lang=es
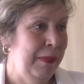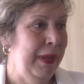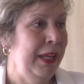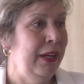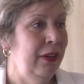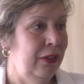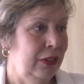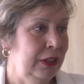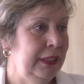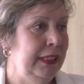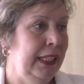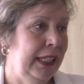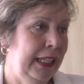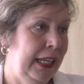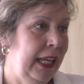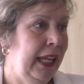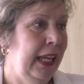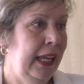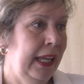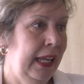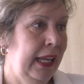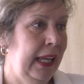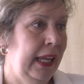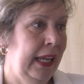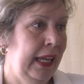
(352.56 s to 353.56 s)
pero sí
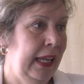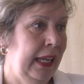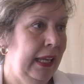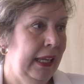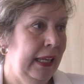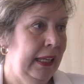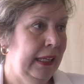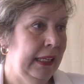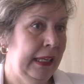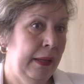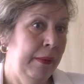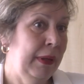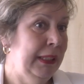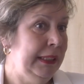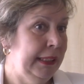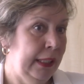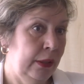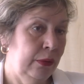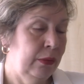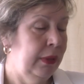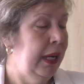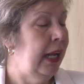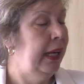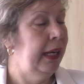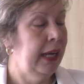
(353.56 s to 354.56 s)
que, va a
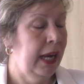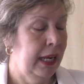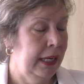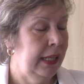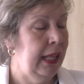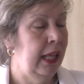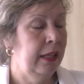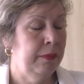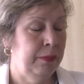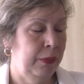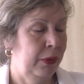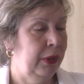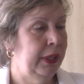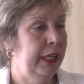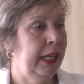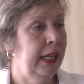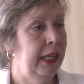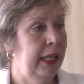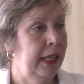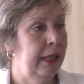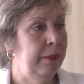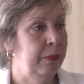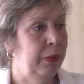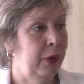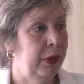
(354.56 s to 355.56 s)
ser una realidad
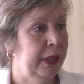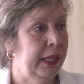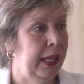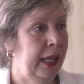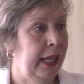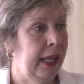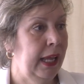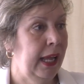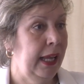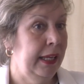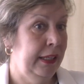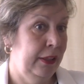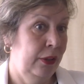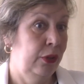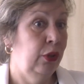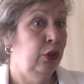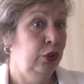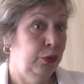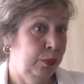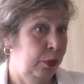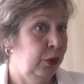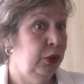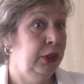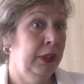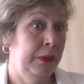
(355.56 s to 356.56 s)
porque, porque hay
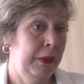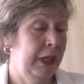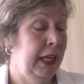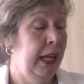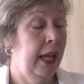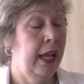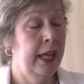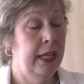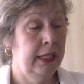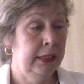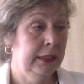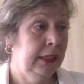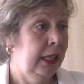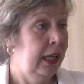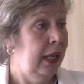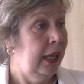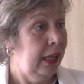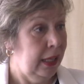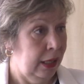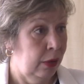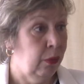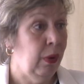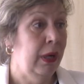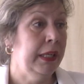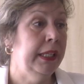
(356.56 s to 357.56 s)
dos posibilidades
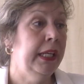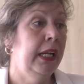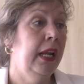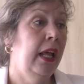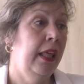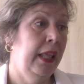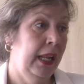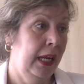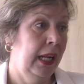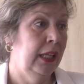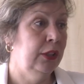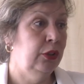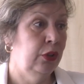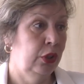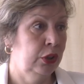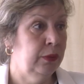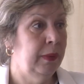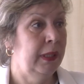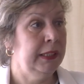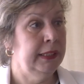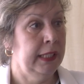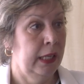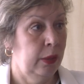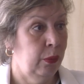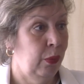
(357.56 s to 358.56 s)
y cualquiera de las dos
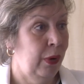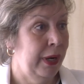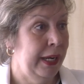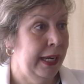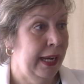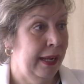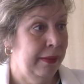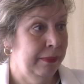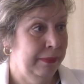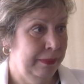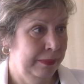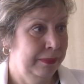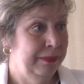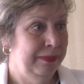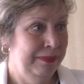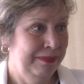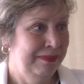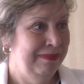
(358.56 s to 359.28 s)
va a ser buena.